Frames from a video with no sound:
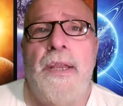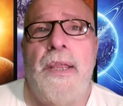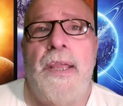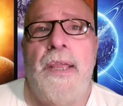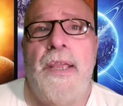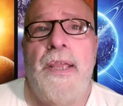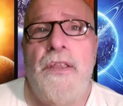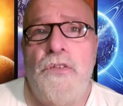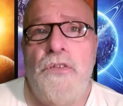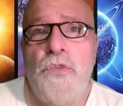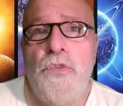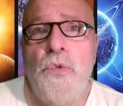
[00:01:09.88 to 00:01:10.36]

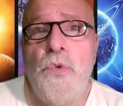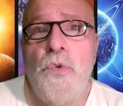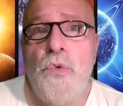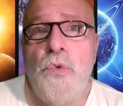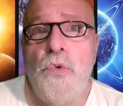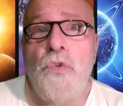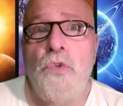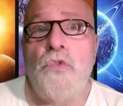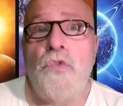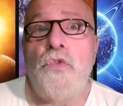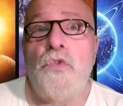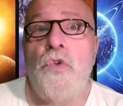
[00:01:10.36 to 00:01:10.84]
Es un
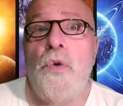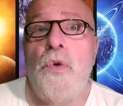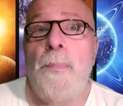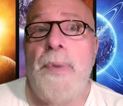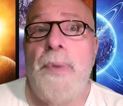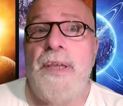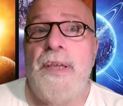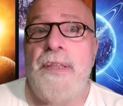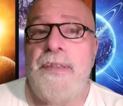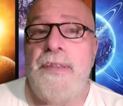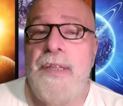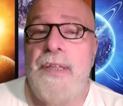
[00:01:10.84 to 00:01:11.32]
curso
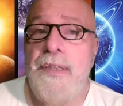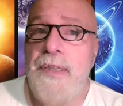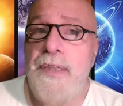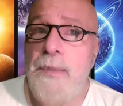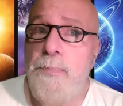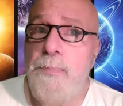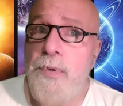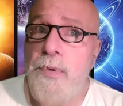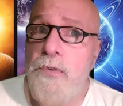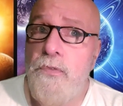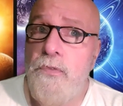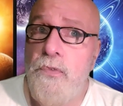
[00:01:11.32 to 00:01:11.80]

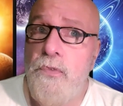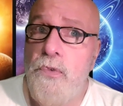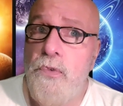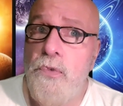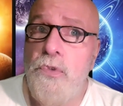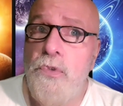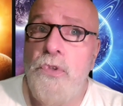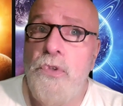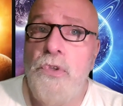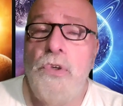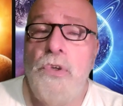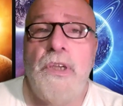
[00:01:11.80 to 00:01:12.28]
bastante
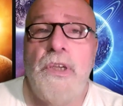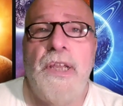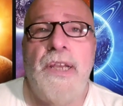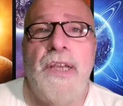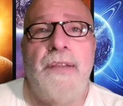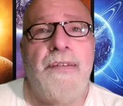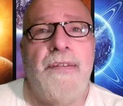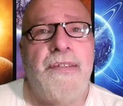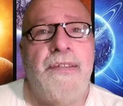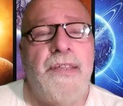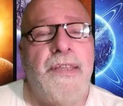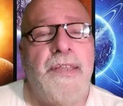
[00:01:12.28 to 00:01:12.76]
profundo que
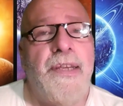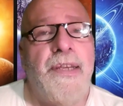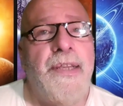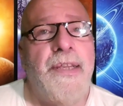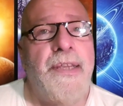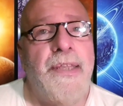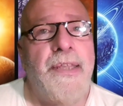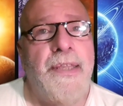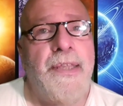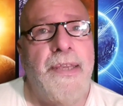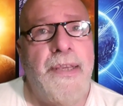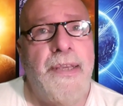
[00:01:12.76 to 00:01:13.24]
le vas a
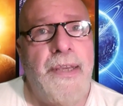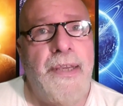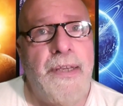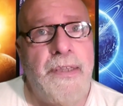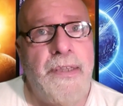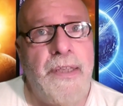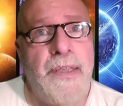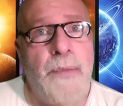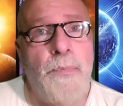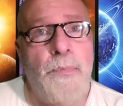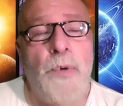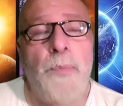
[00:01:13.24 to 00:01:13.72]
tener que
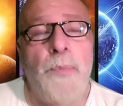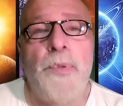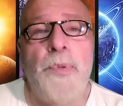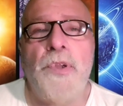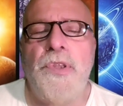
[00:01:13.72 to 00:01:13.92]
dedicar tiempo,